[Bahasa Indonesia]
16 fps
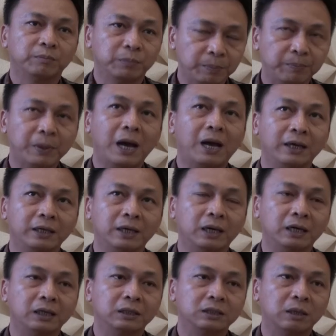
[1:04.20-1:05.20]
Pipa
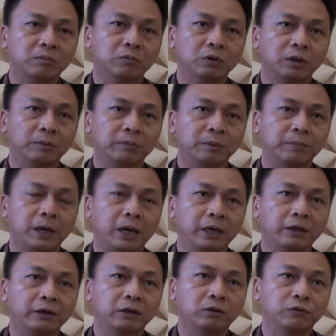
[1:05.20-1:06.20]
ya, sambungan pipa
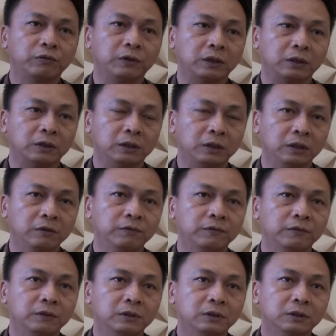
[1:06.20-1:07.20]
air itu fiktif.
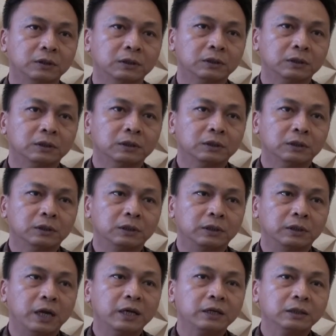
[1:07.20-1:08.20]

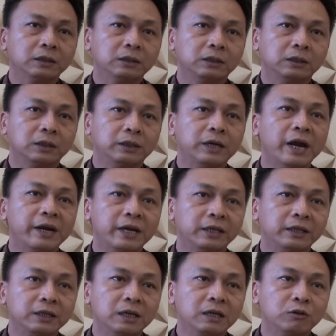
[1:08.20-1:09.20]
Dan e,
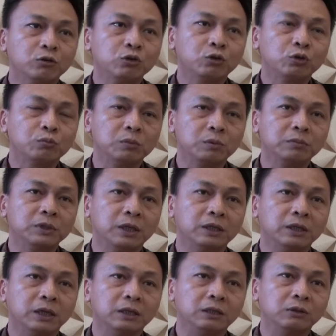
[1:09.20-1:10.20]
dananya untuk
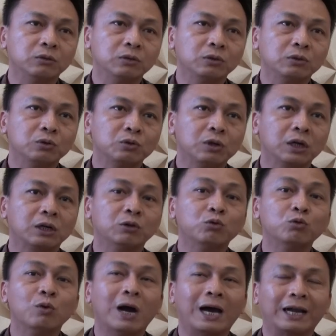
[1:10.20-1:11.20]
membiayai itu itu sudah
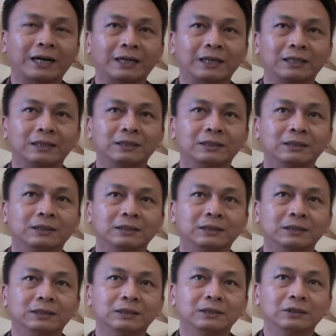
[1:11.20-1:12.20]
keluar.
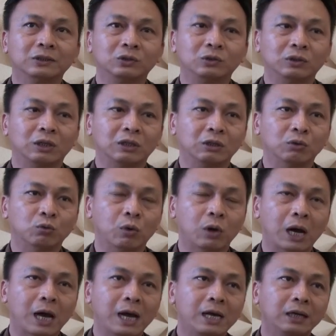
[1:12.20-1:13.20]
Sudah
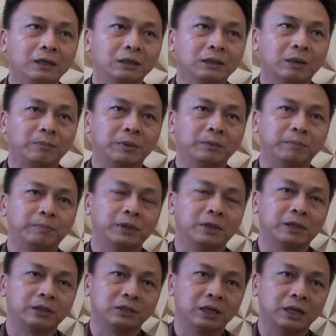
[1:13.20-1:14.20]
keluar tapi
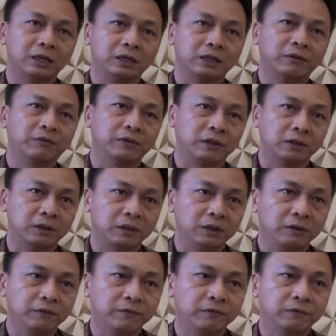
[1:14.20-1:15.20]
pekerjaannya
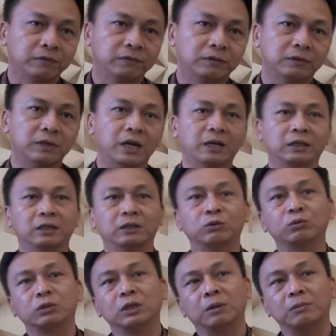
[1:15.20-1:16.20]
fiktif dan
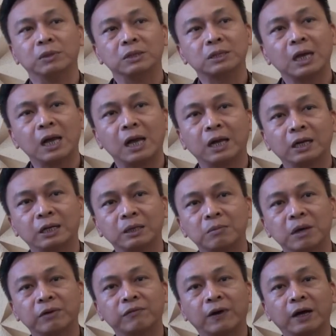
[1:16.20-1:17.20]
itu tidak bisa
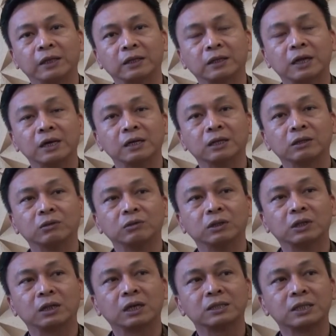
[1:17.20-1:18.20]
dimanfaatkan atau
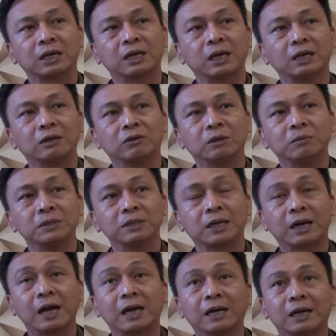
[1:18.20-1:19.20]
dirasakan oleh
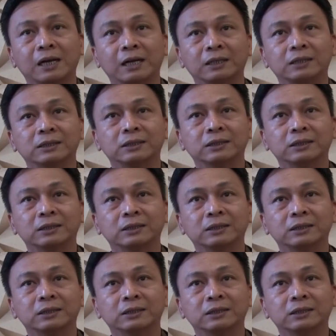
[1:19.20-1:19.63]
masyarakat.